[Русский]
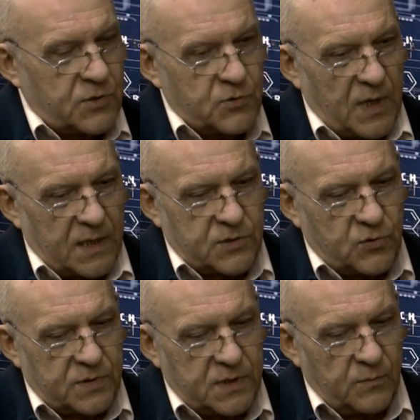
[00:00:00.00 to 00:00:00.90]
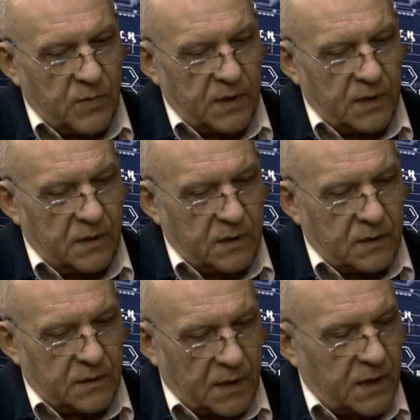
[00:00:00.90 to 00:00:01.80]
ощу ощутимые,
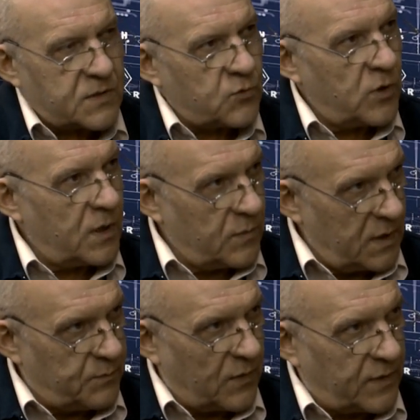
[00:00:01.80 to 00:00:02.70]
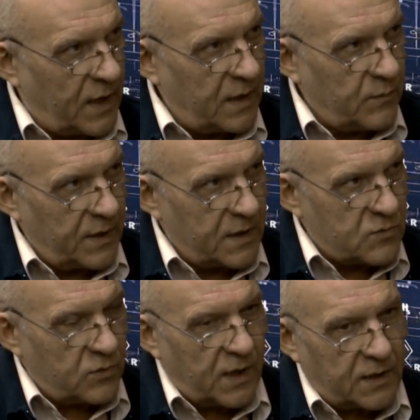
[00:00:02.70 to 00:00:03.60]
э, доказуемые, повторимые
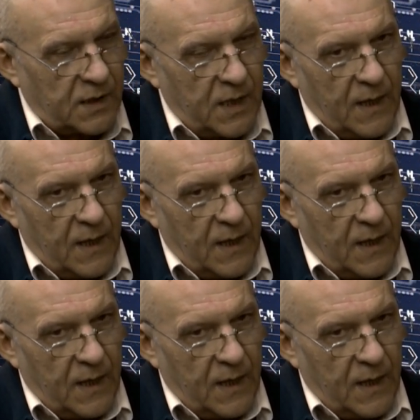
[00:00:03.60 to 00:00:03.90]
результаты.